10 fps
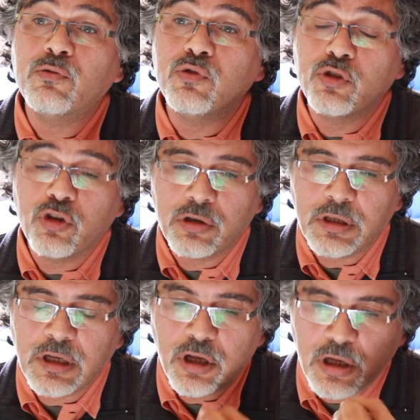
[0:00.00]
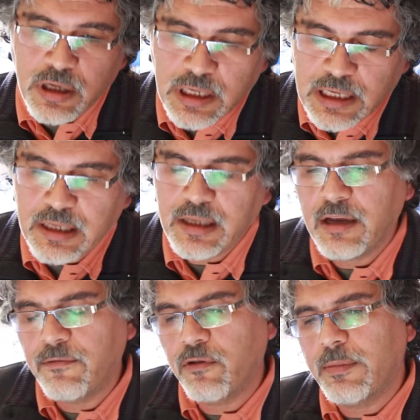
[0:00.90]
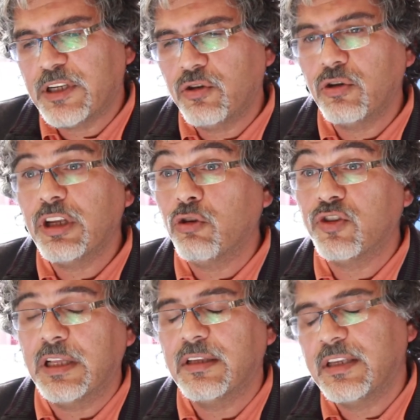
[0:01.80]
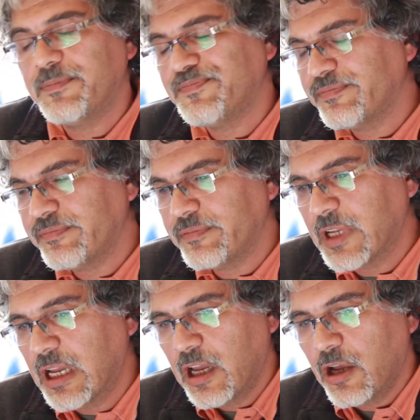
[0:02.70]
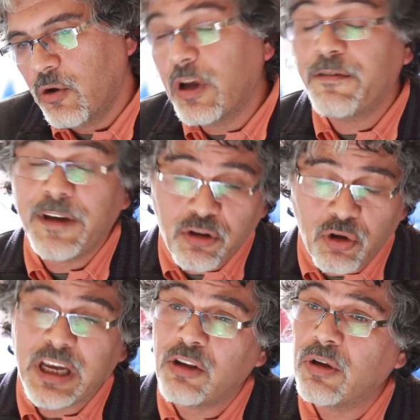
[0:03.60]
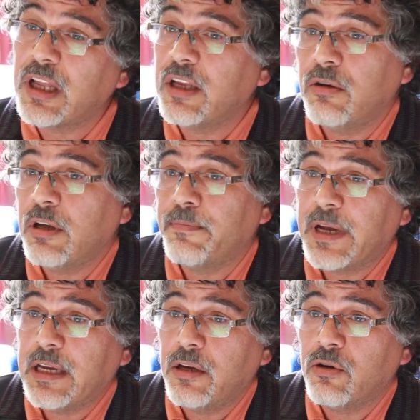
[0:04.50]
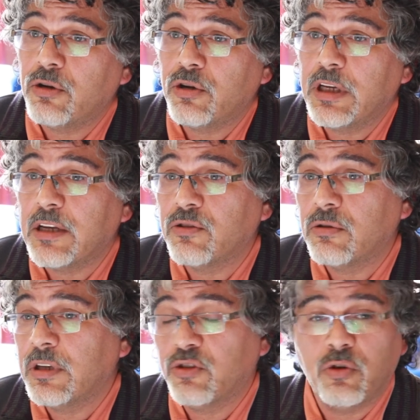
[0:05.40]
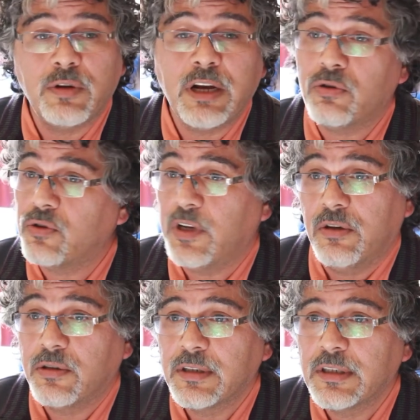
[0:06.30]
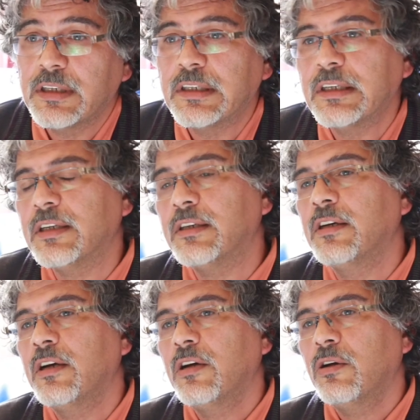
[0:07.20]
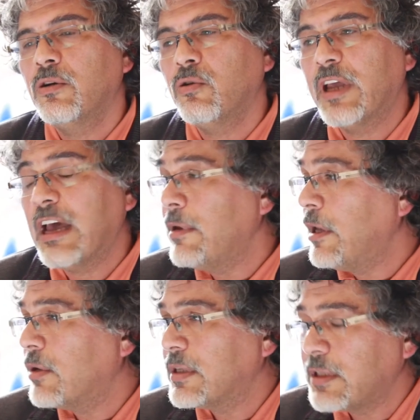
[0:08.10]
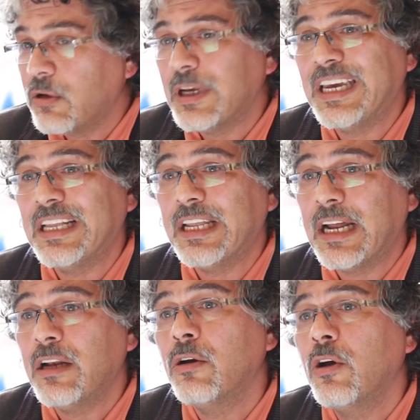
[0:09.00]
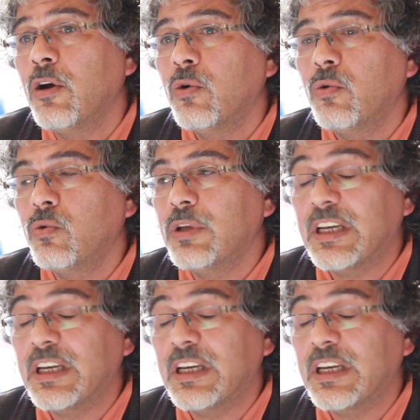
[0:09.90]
función de formación de docente. Los efectos que esto ha tenido en el país yo creo que ya son de sobra conocidos. Lo que ha habido ha sido en general un